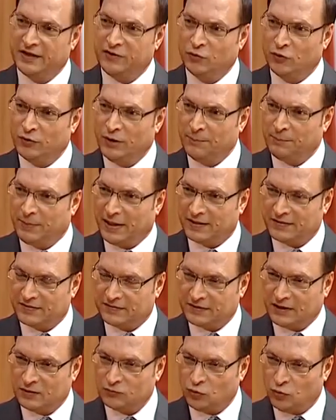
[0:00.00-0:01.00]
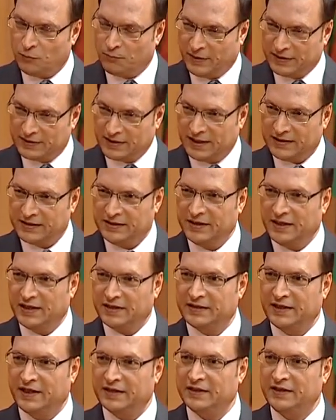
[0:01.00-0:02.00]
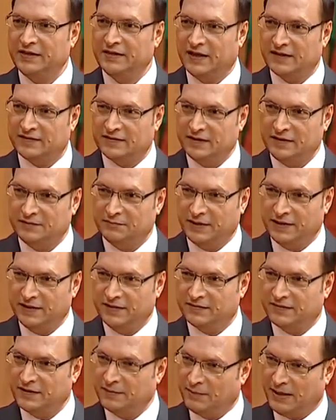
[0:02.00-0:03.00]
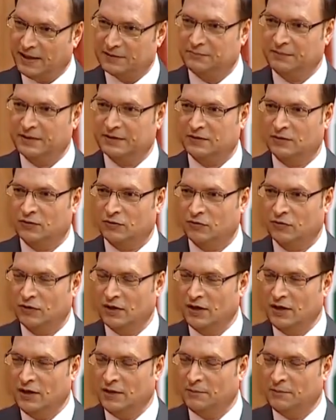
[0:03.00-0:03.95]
किया क्योंकि पाकिस्तान को मना किया गया कि यासीन मलिक से बात मत करो